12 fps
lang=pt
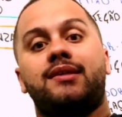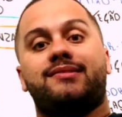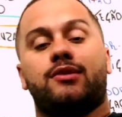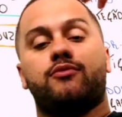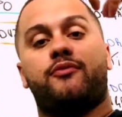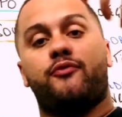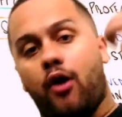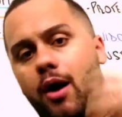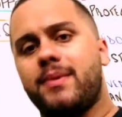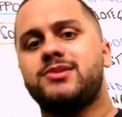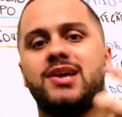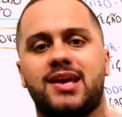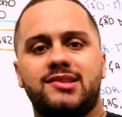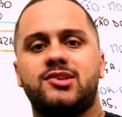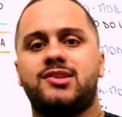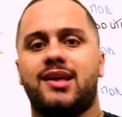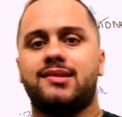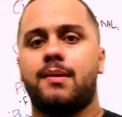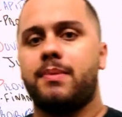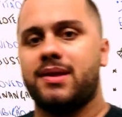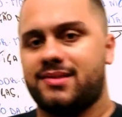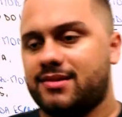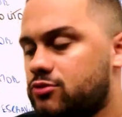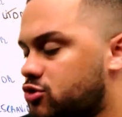sendo forma de resistência à
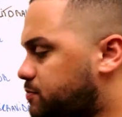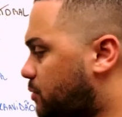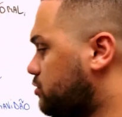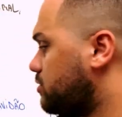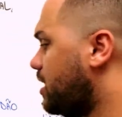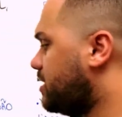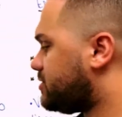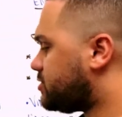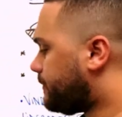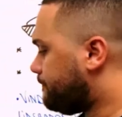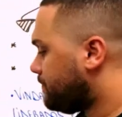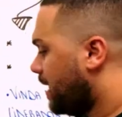presença dos portugueses.